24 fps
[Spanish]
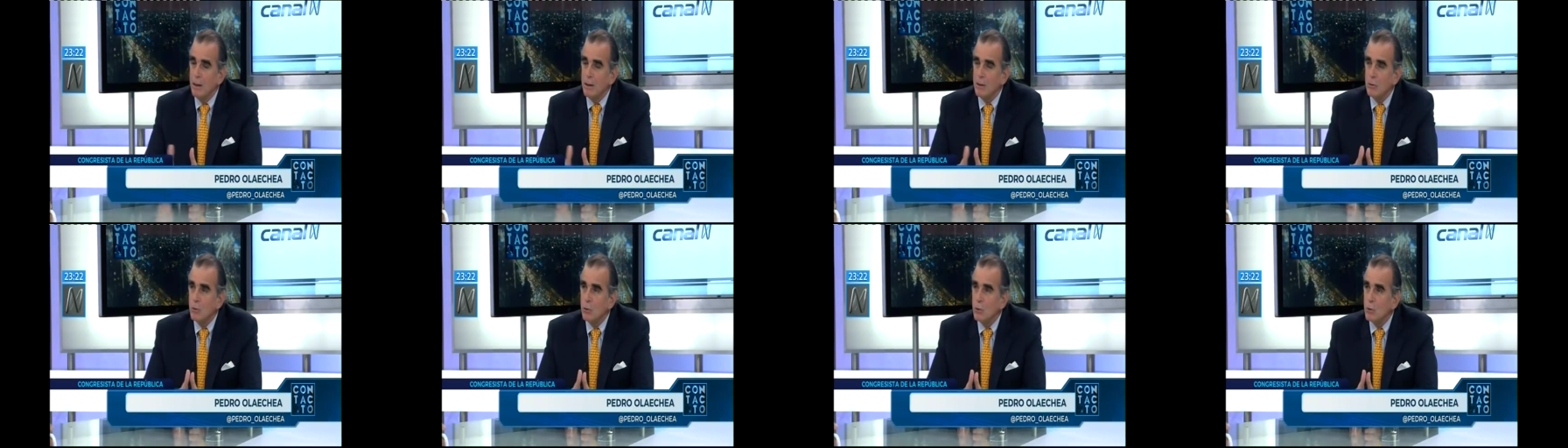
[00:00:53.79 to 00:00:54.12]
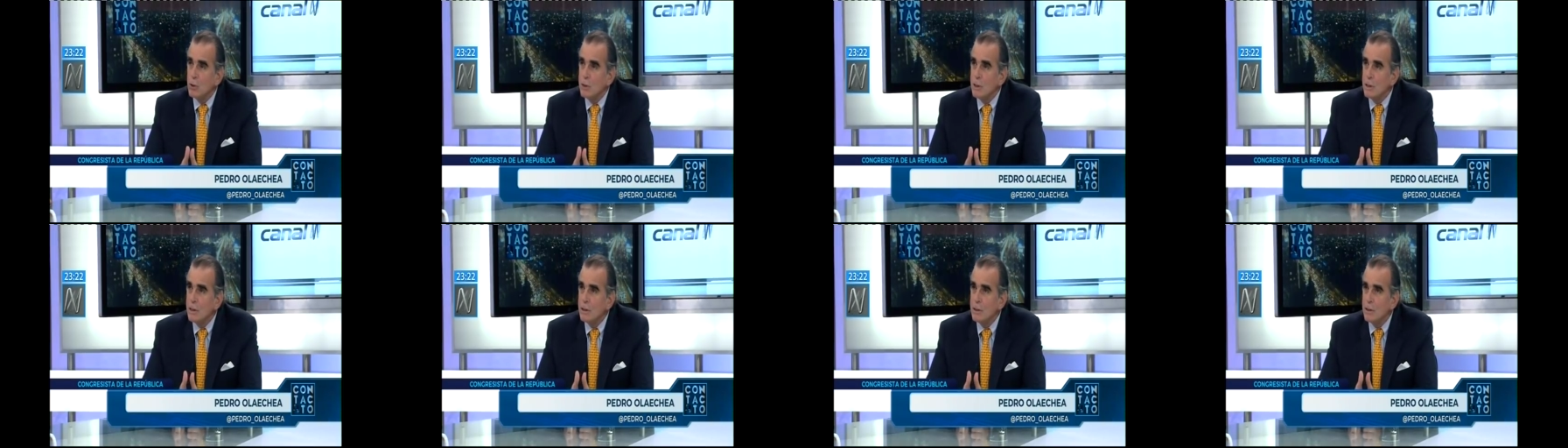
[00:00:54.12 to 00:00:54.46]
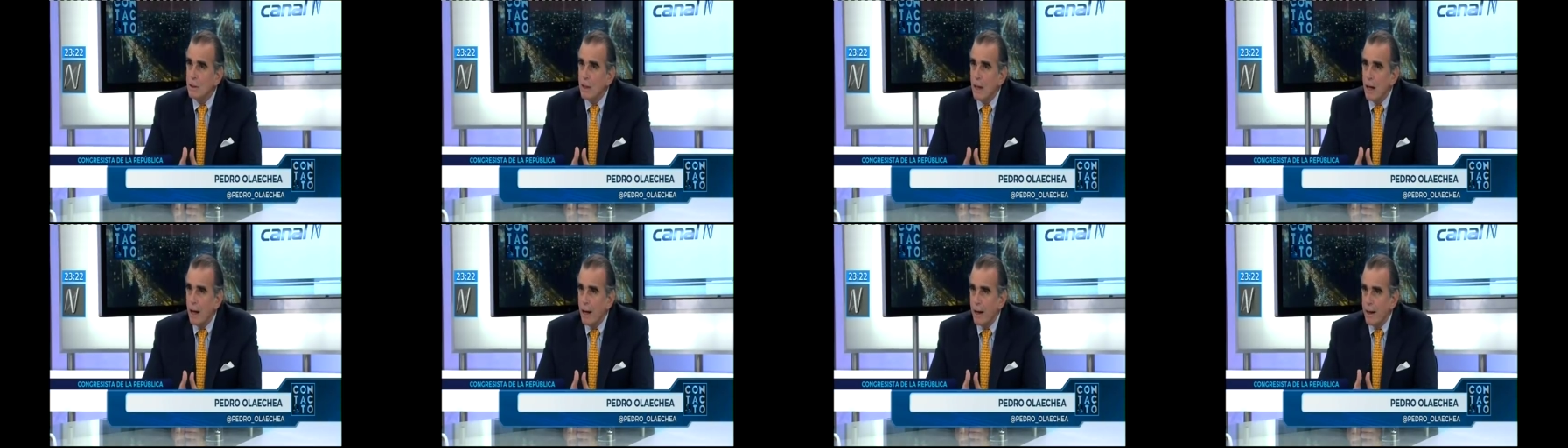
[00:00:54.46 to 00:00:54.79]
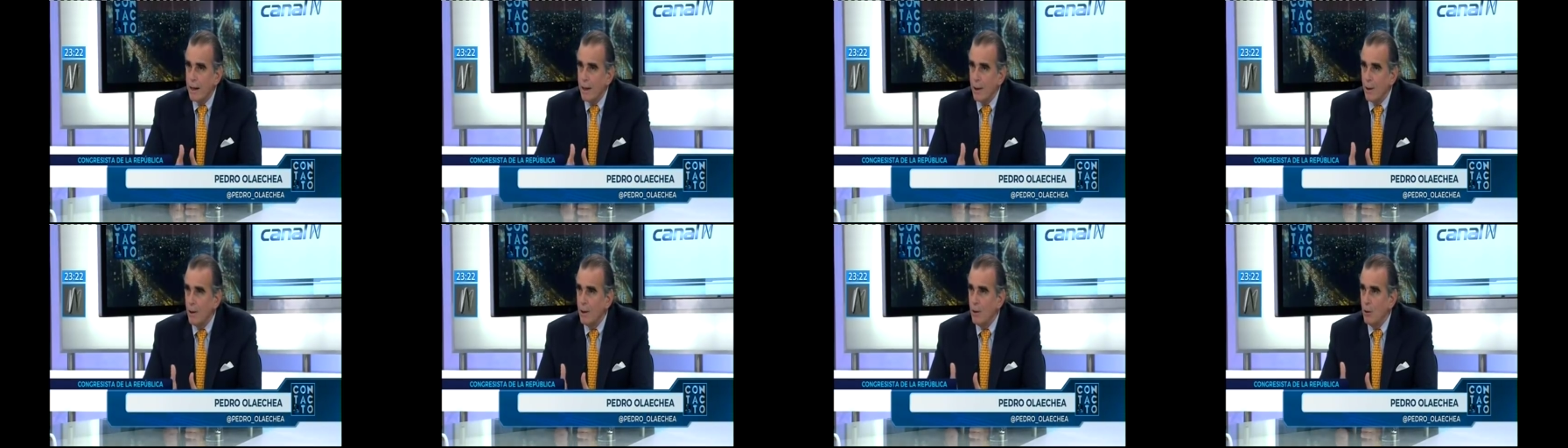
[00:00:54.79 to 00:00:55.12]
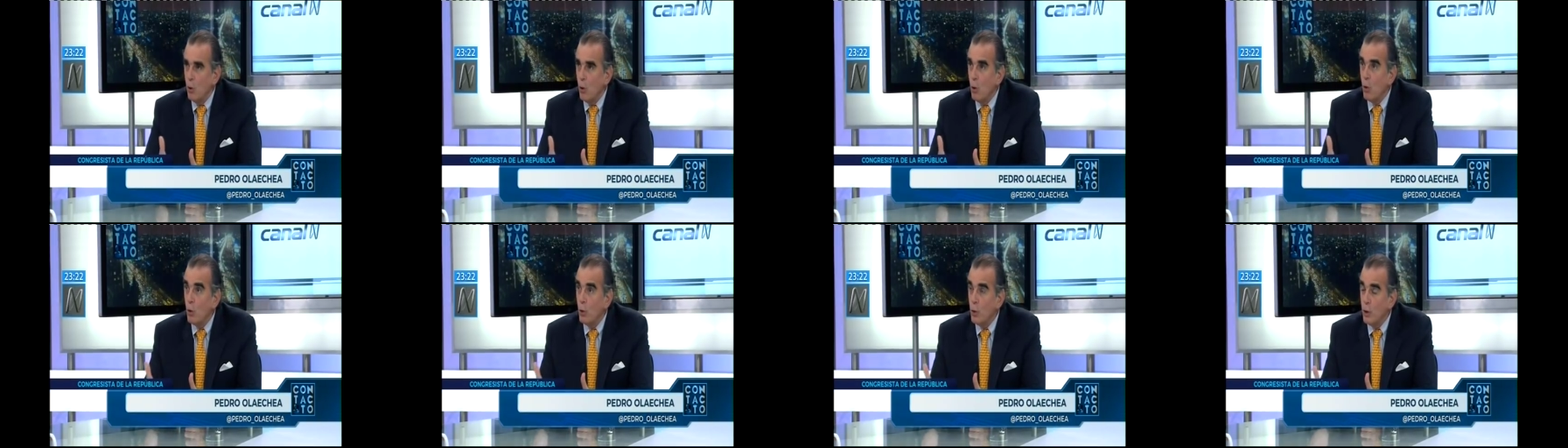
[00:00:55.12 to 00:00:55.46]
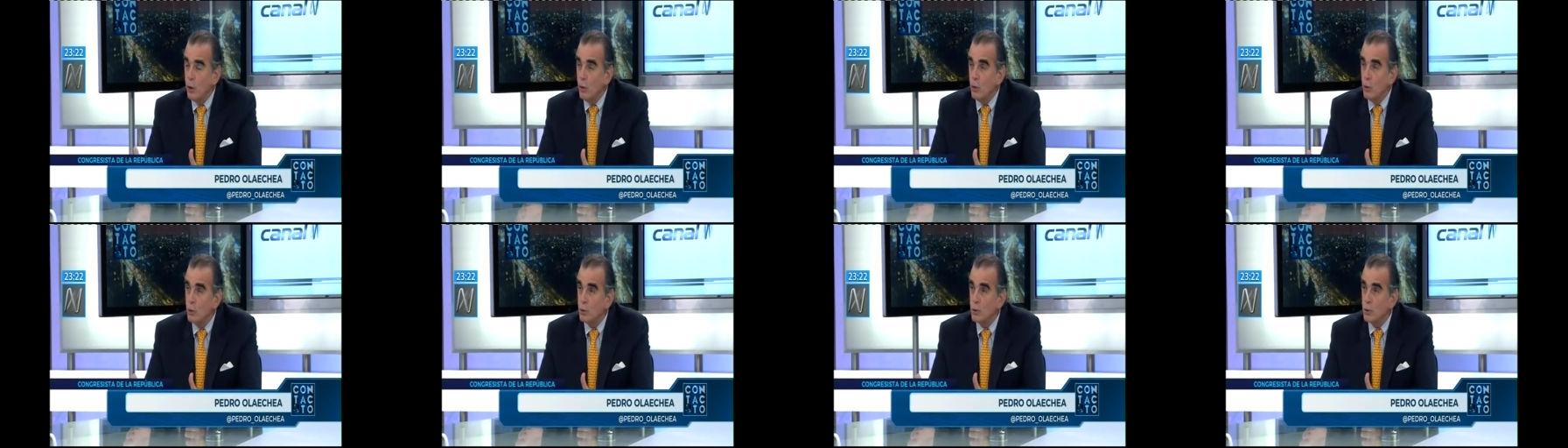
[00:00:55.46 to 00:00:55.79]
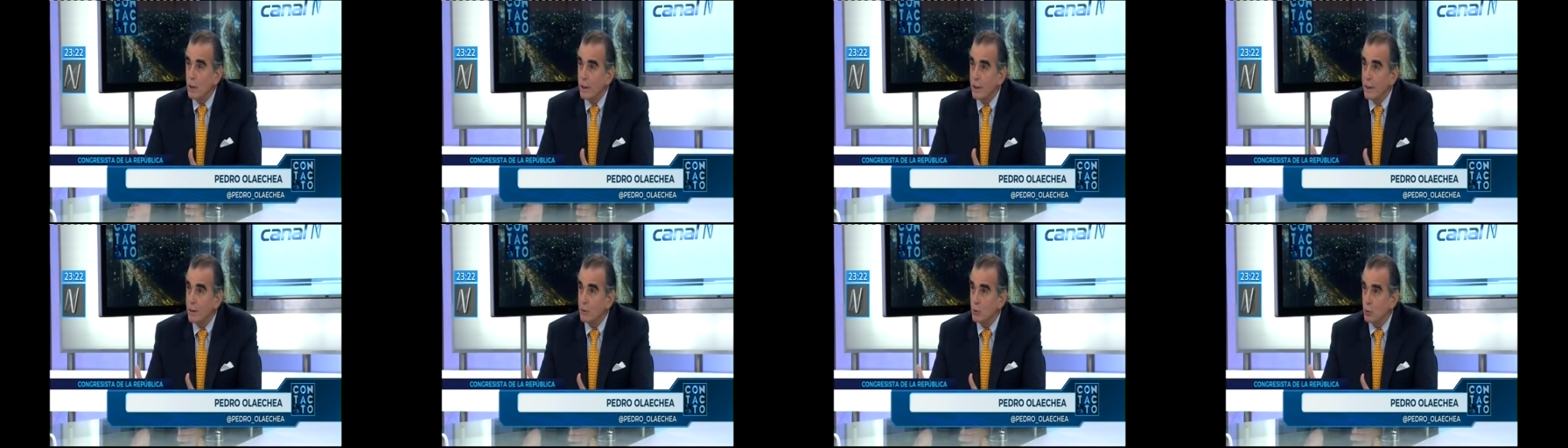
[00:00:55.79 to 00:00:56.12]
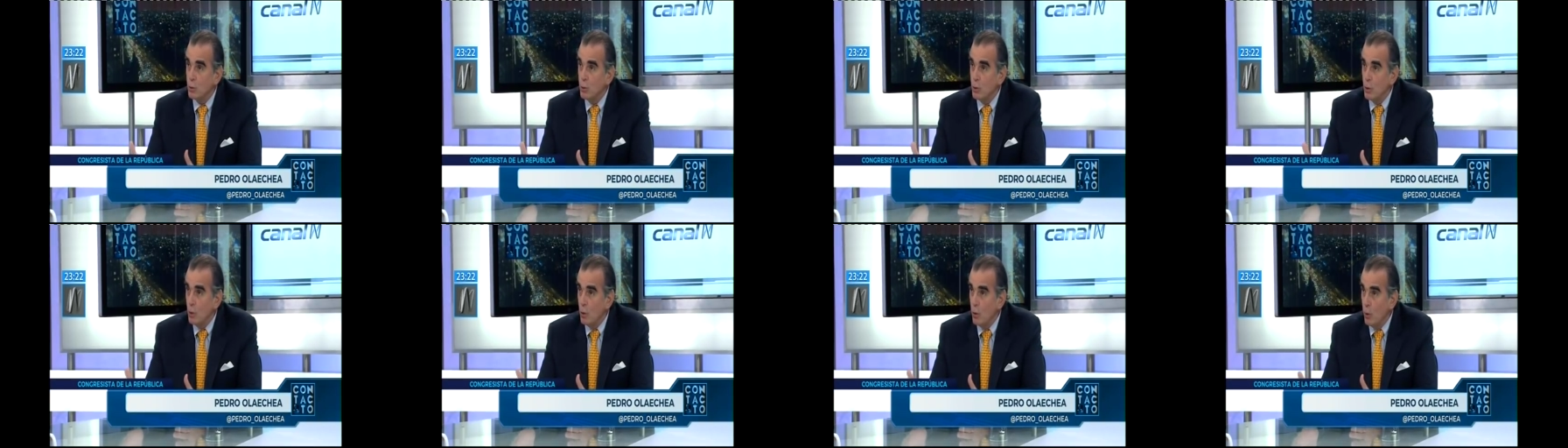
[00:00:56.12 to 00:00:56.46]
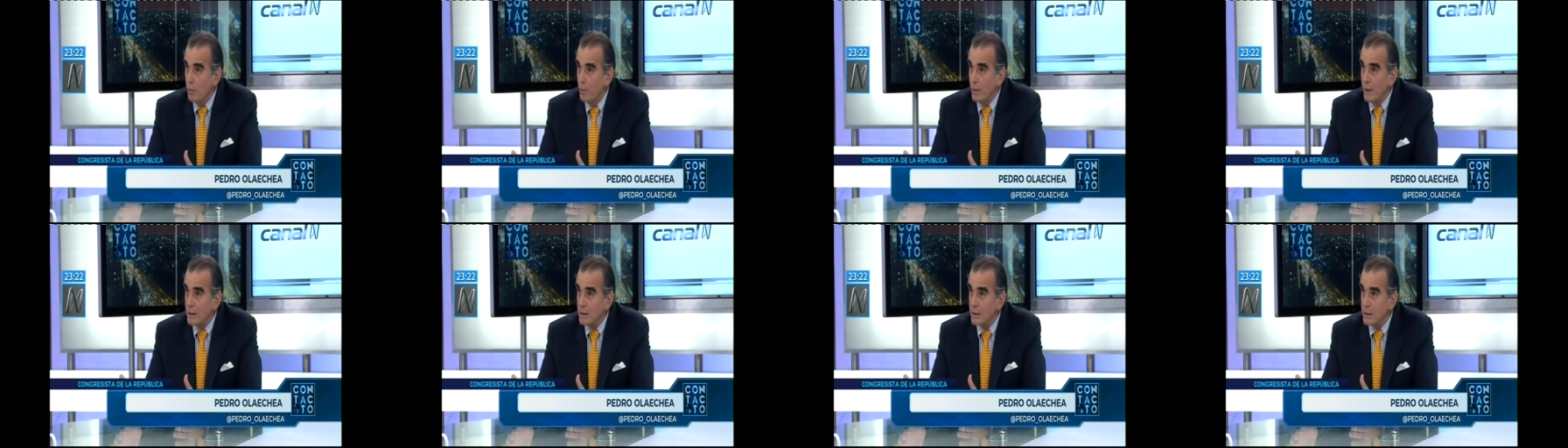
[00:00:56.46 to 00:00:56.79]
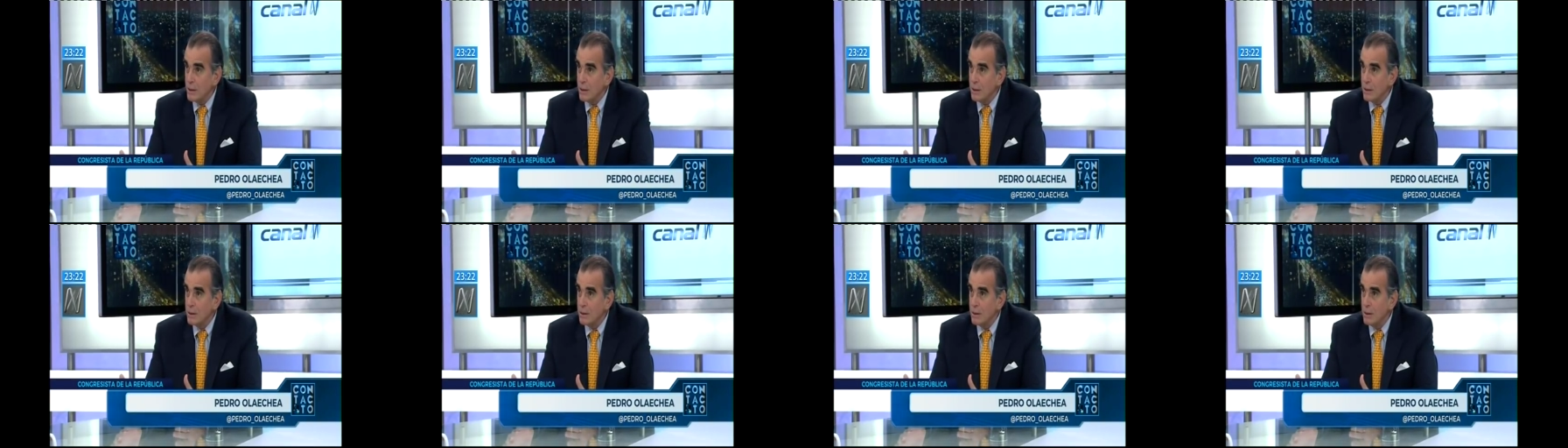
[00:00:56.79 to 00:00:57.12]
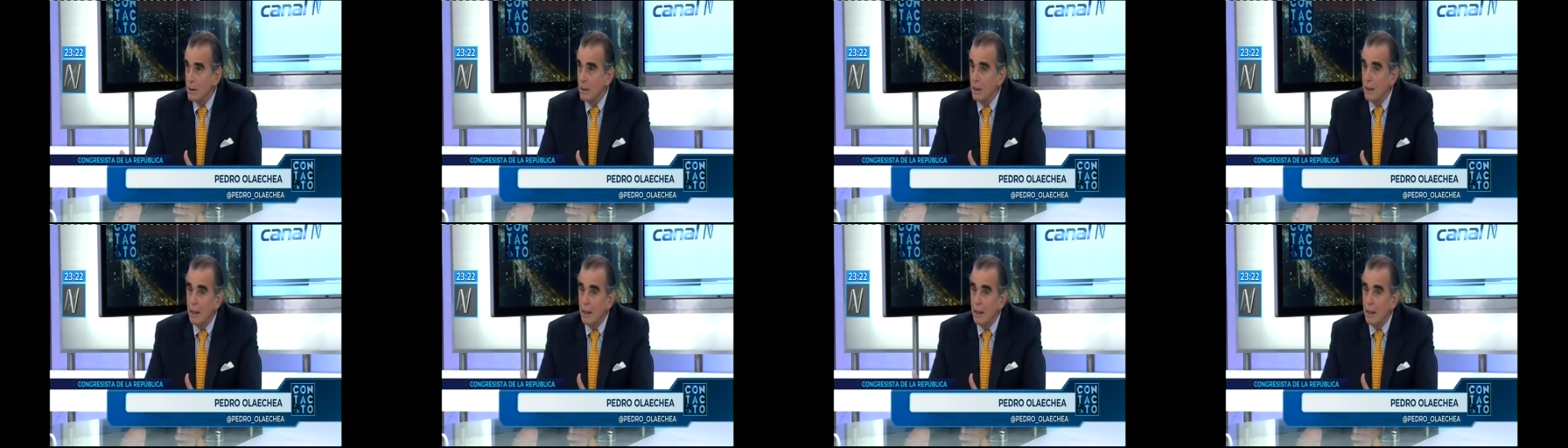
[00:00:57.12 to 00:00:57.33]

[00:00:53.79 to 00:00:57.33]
Entonces, a que va el ojo de Dios el caso de los persas,